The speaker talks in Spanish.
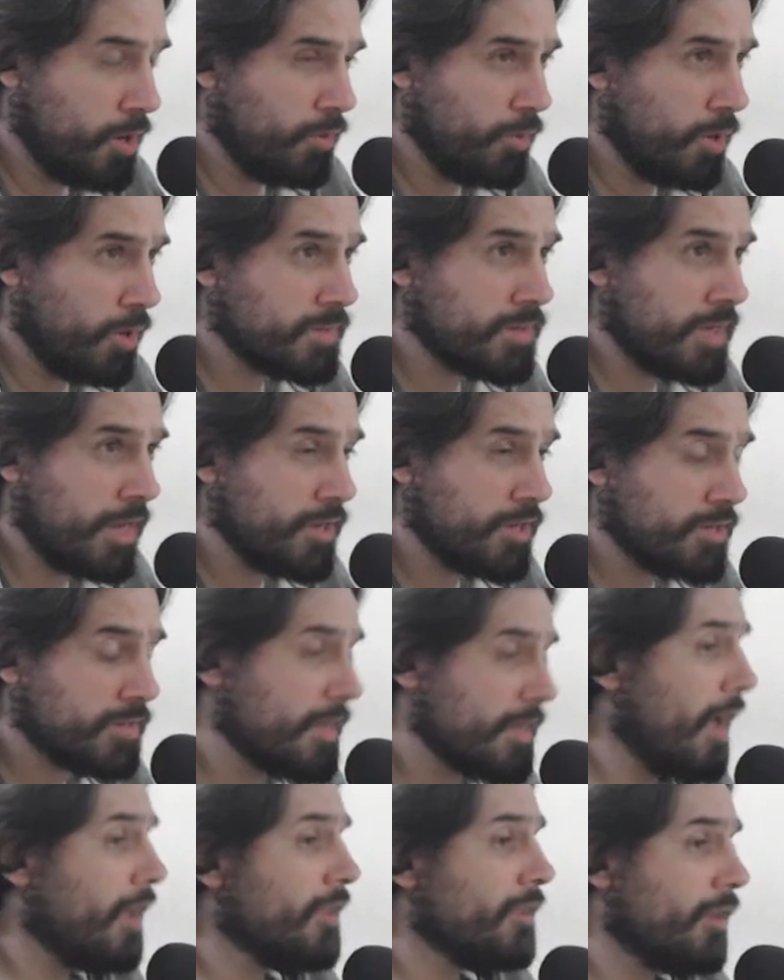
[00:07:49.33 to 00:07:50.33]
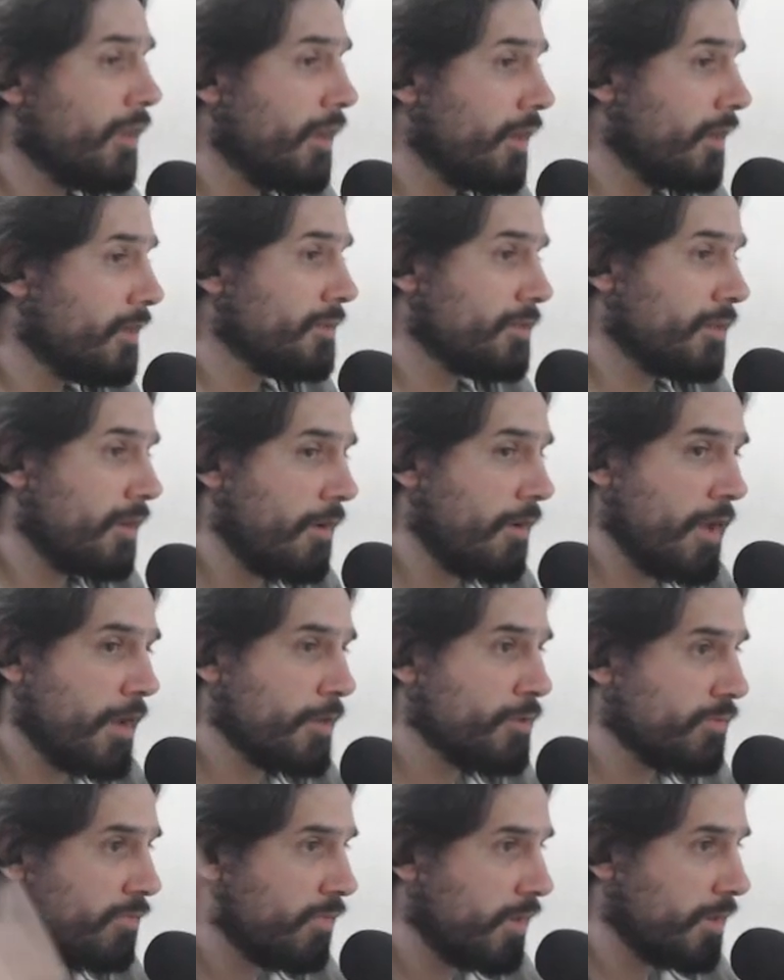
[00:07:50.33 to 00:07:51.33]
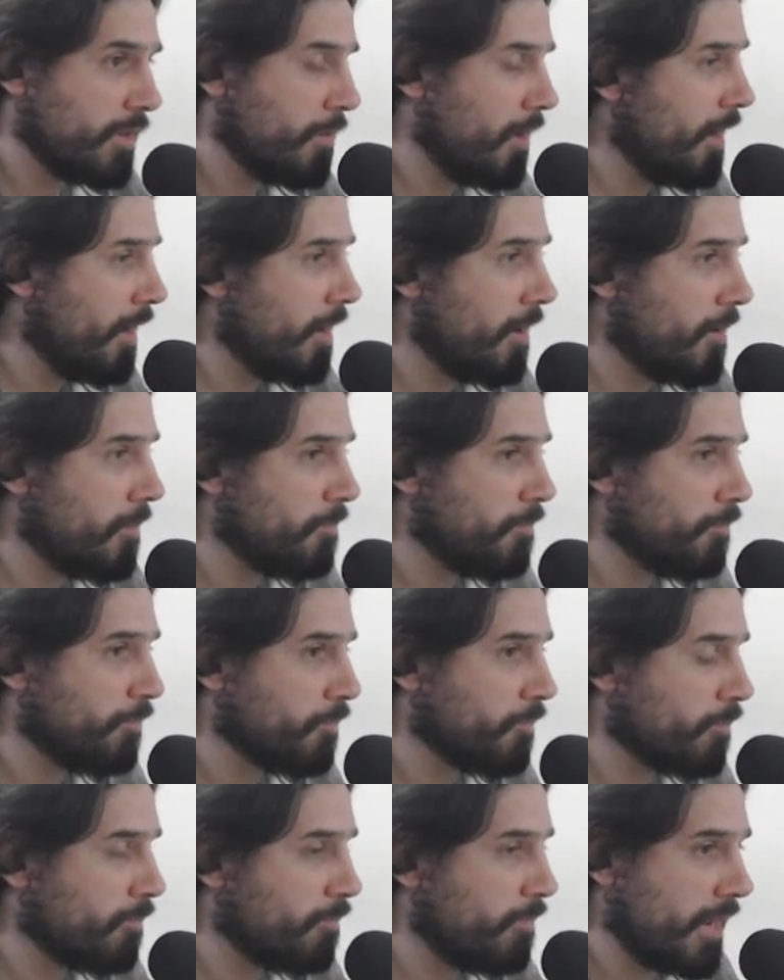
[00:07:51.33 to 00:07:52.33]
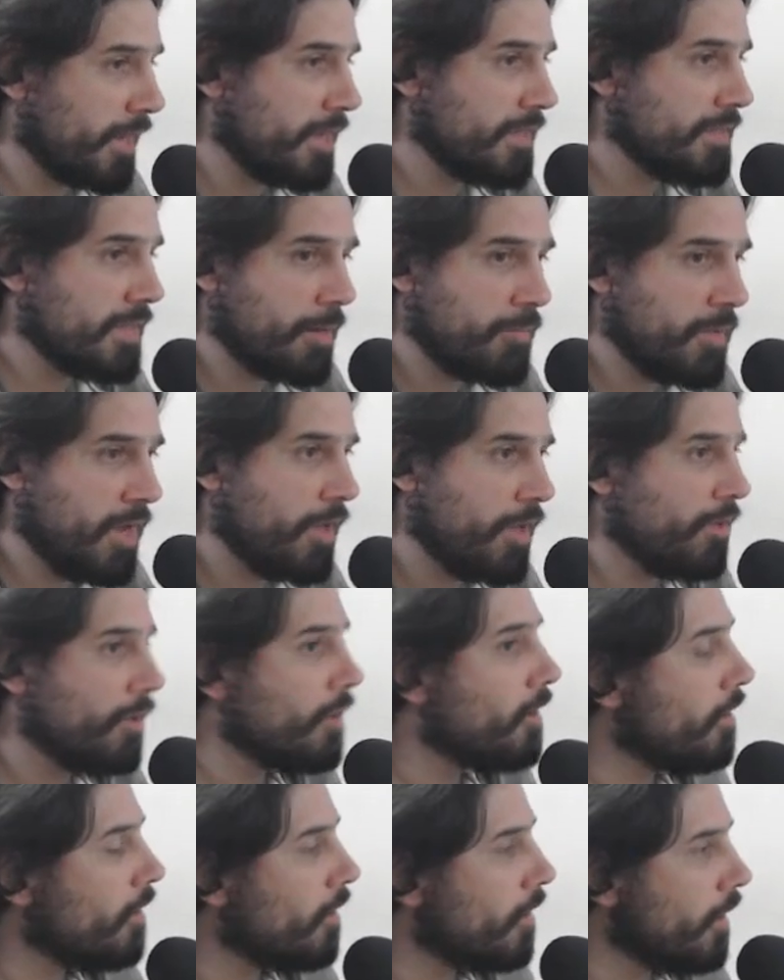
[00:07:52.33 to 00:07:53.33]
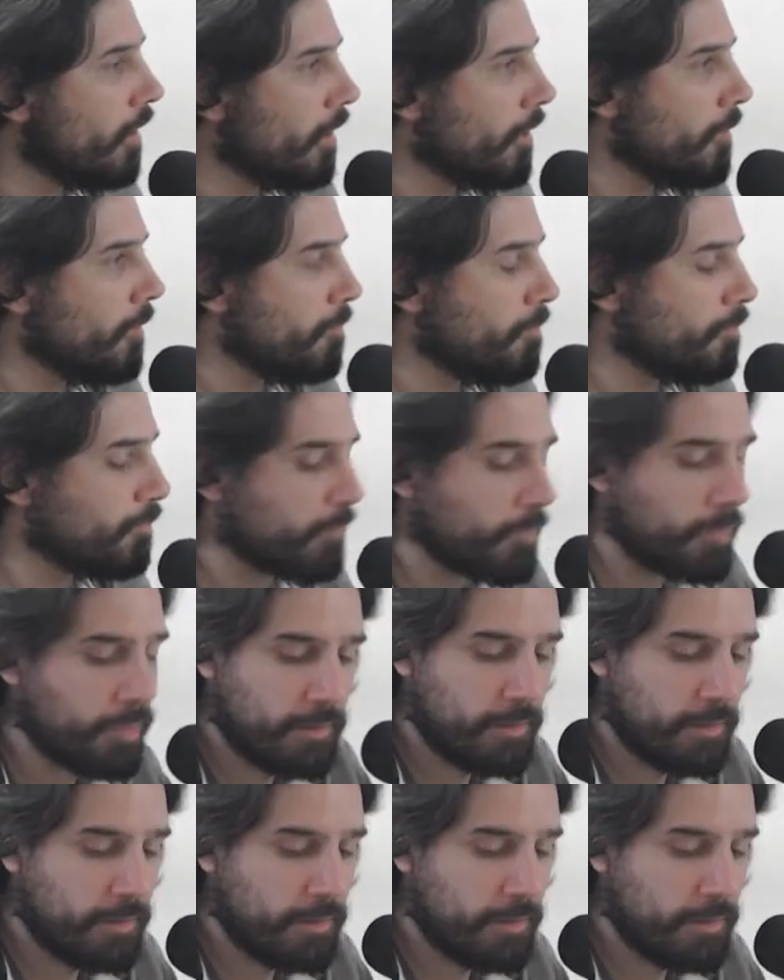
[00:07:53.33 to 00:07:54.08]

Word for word: dos años antes había hecho un festival en Parque Sarmiento, en,